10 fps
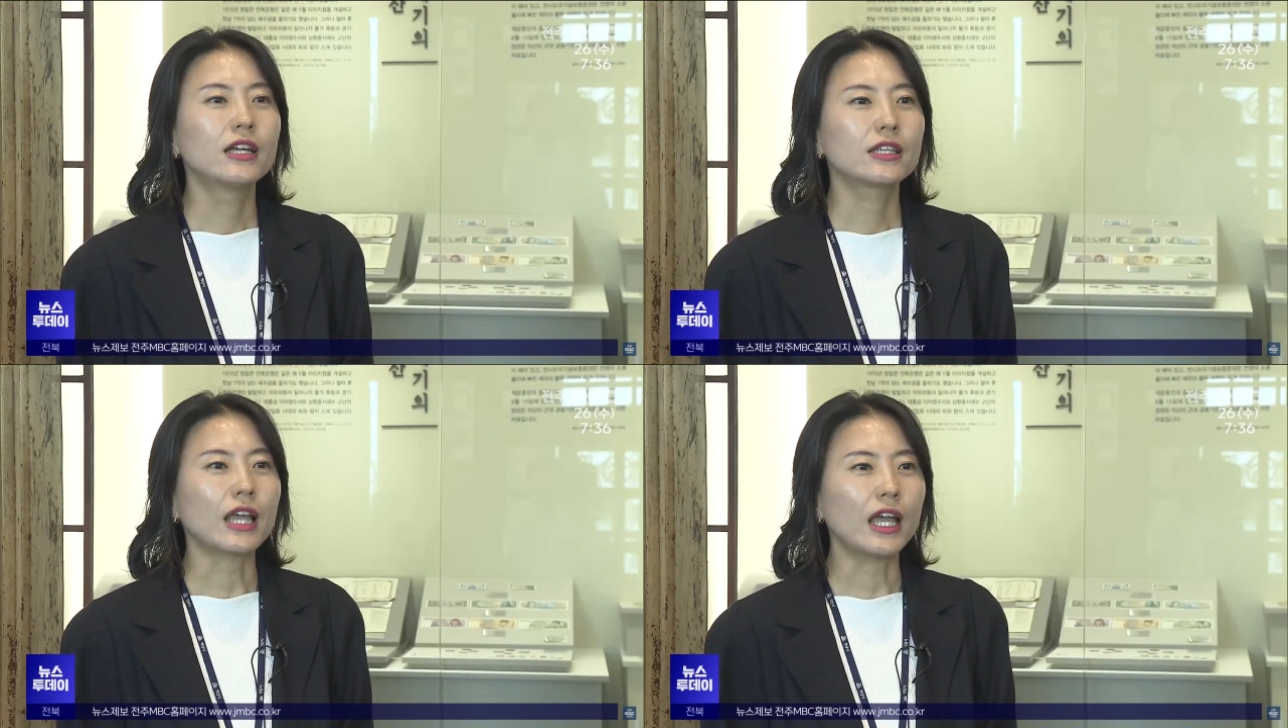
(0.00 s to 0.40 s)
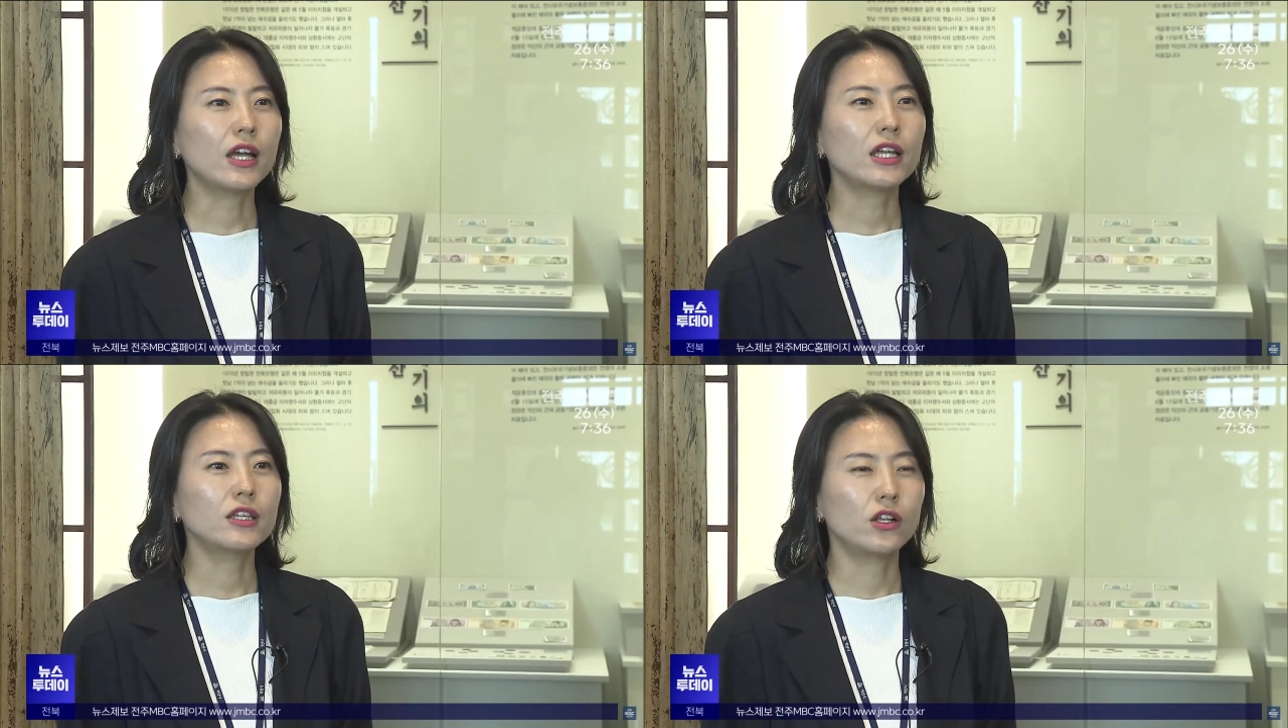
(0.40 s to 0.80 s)

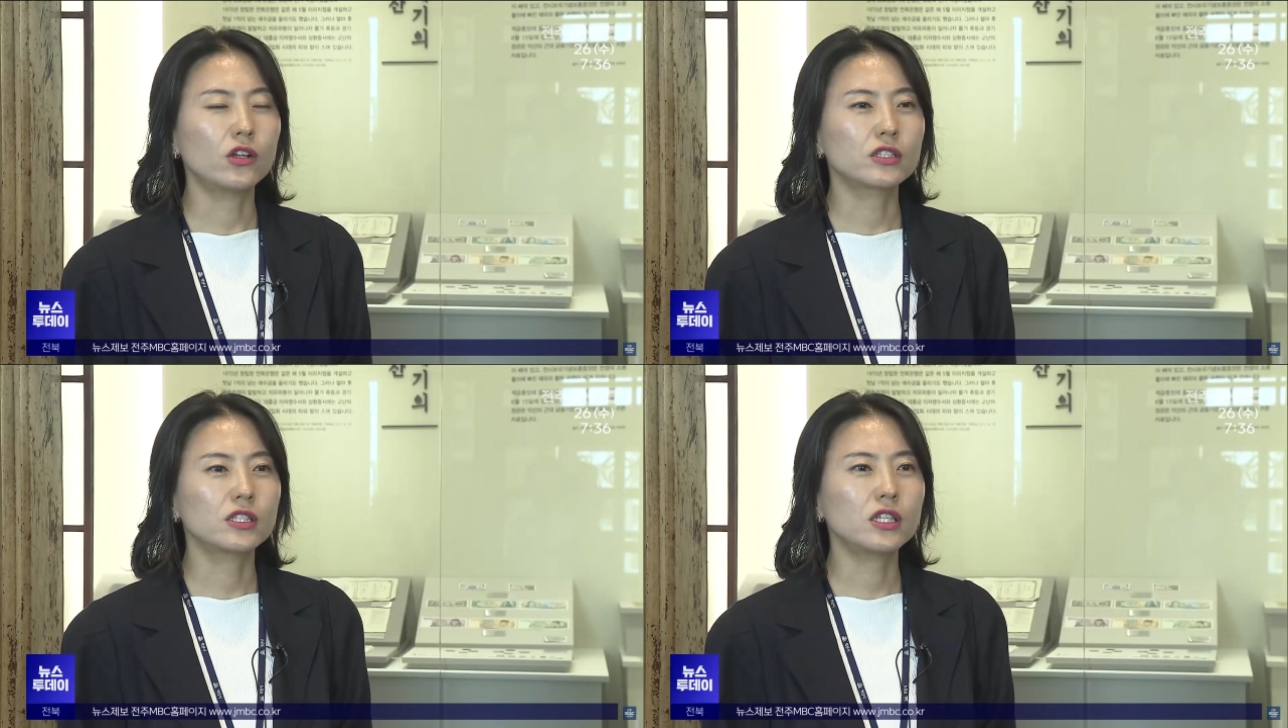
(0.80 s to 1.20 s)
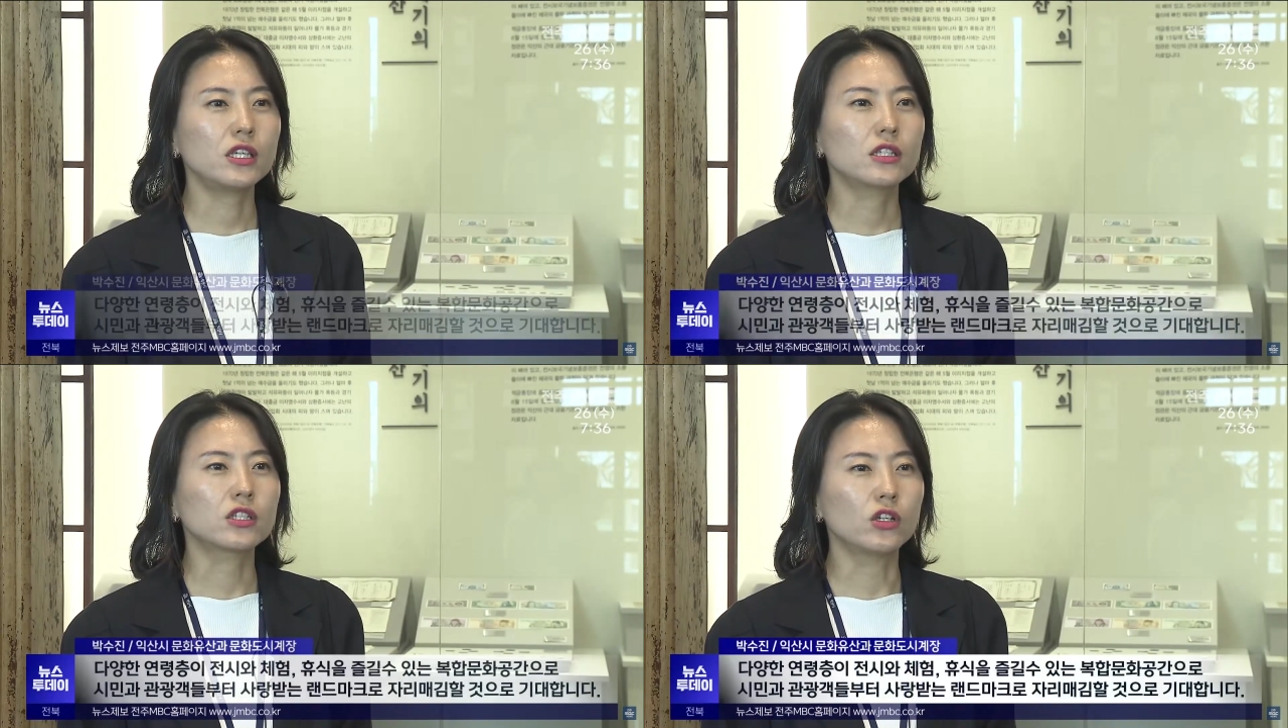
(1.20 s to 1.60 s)
다양한
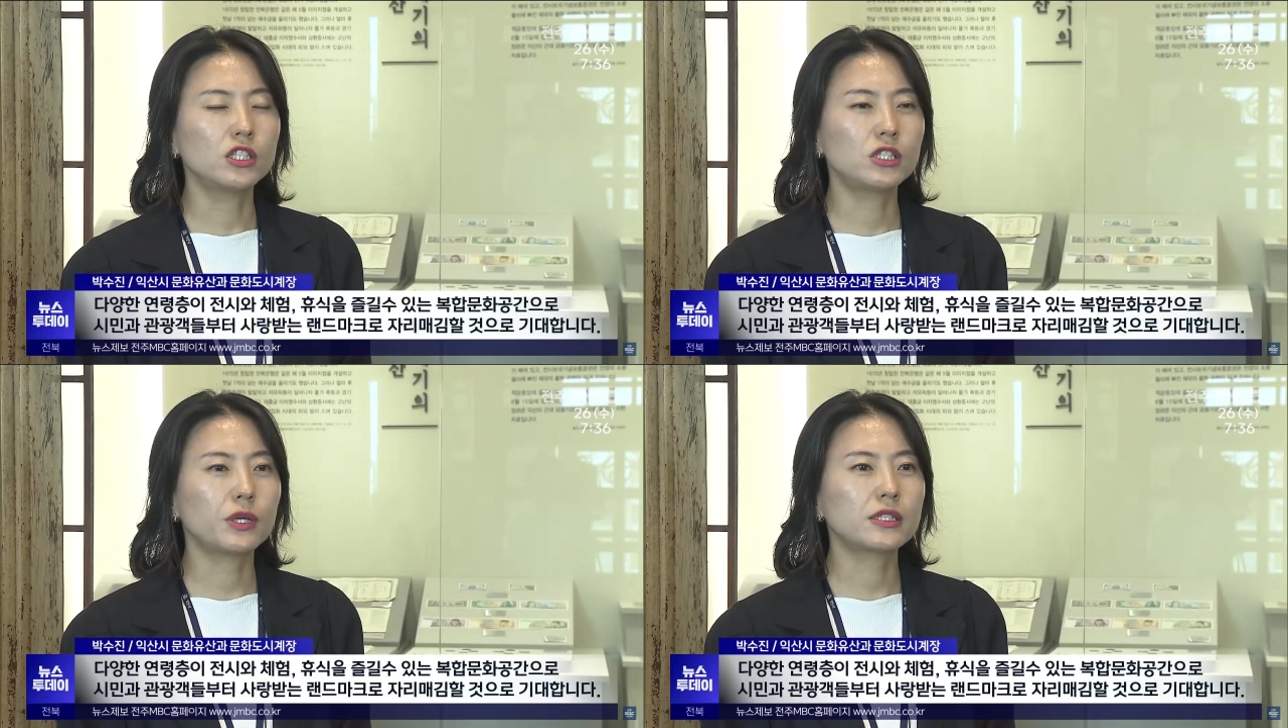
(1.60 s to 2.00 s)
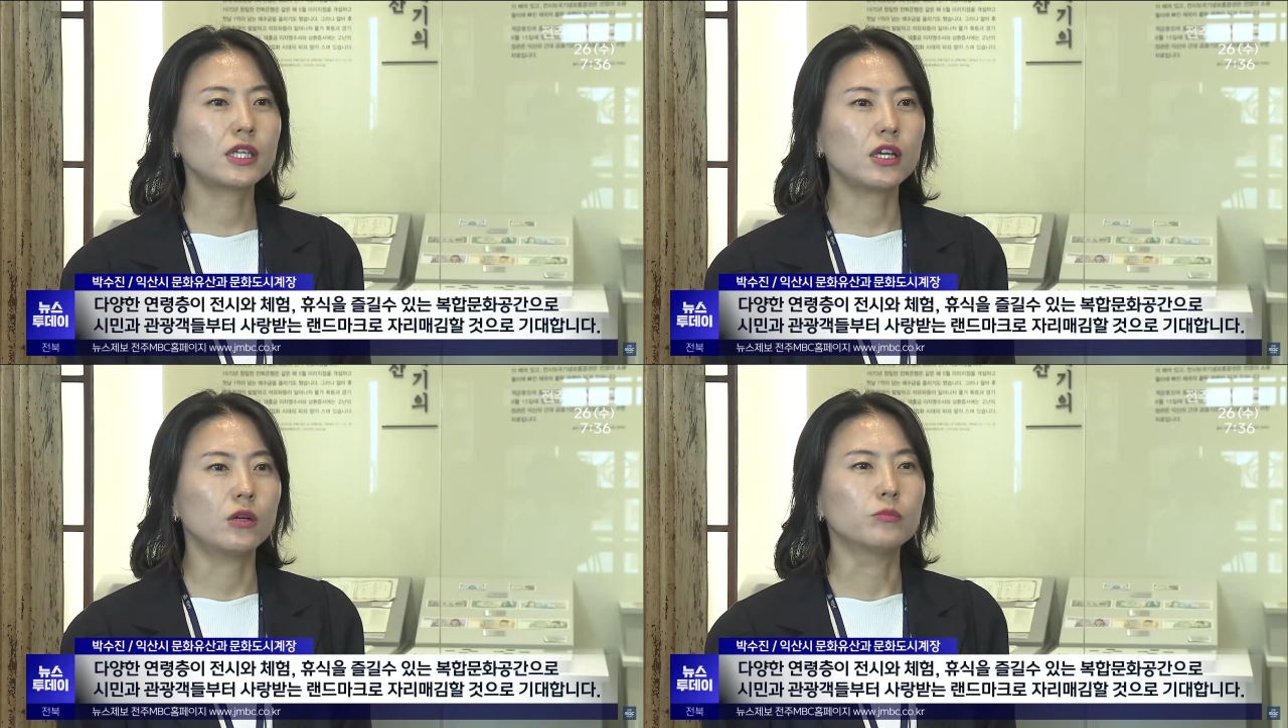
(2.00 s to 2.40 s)
연령층이 전시와
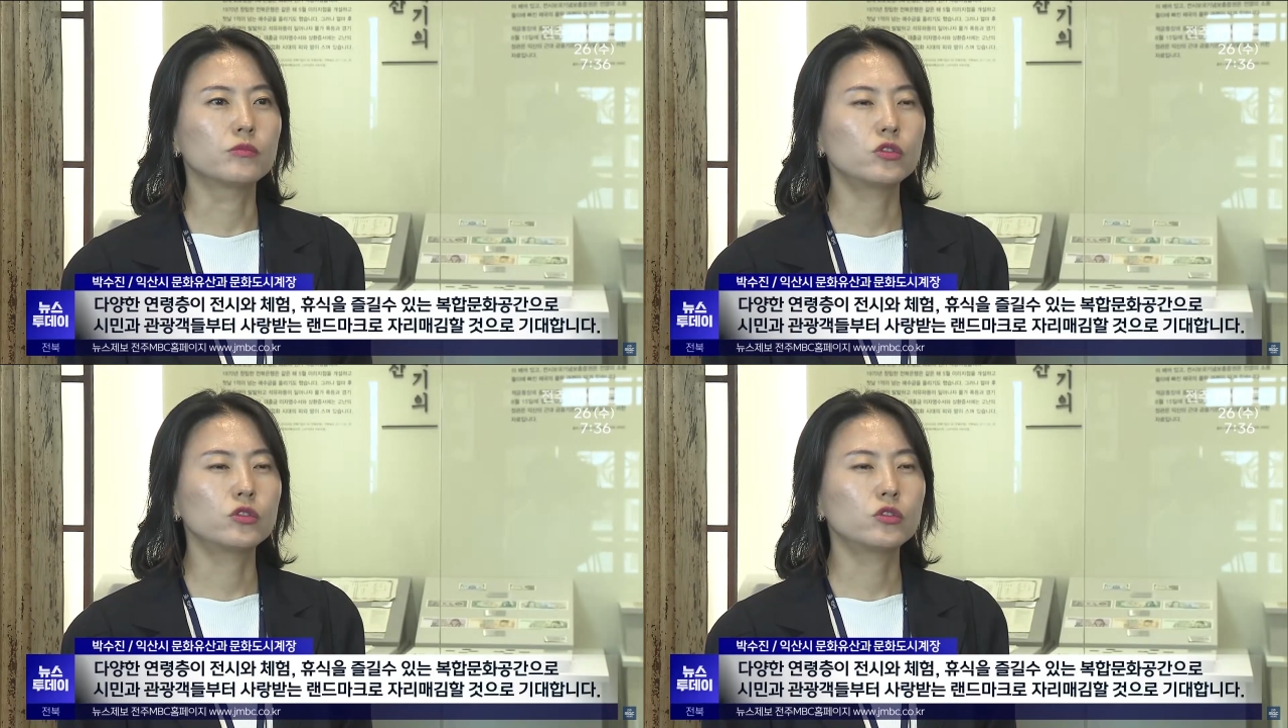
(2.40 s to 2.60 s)
체험,